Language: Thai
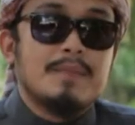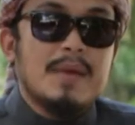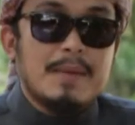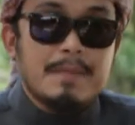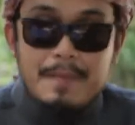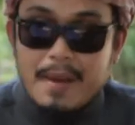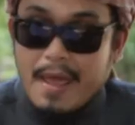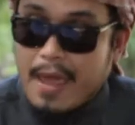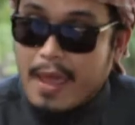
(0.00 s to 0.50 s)
เปลี่
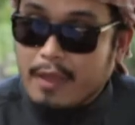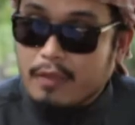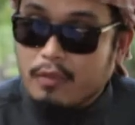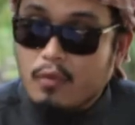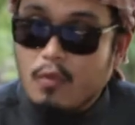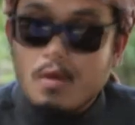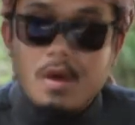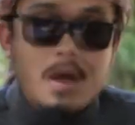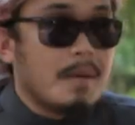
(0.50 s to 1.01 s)
ยนแปลง
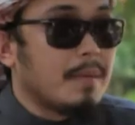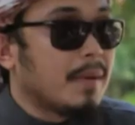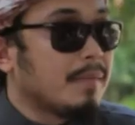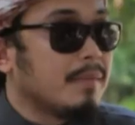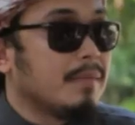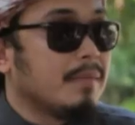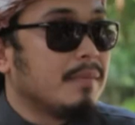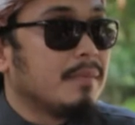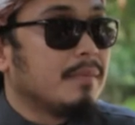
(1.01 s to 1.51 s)
ตัวมัน
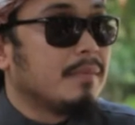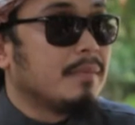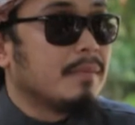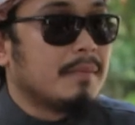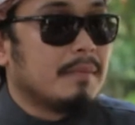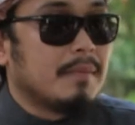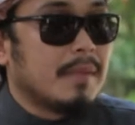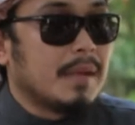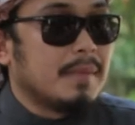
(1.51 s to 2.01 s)

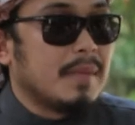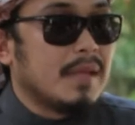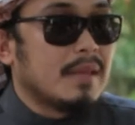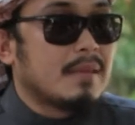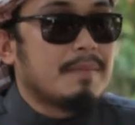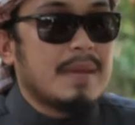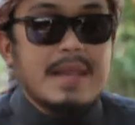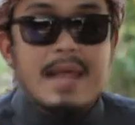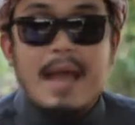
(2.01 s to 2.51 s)
มันมี
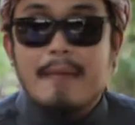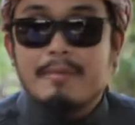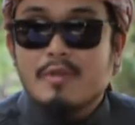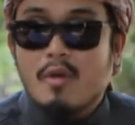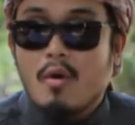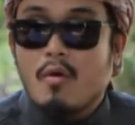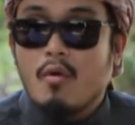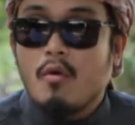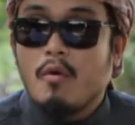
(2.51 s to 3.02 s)
เป็นดาบ
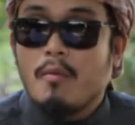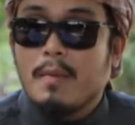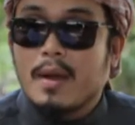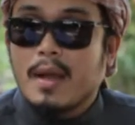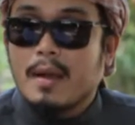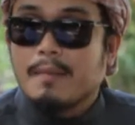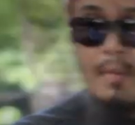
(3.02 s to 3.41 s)
สองคมอะ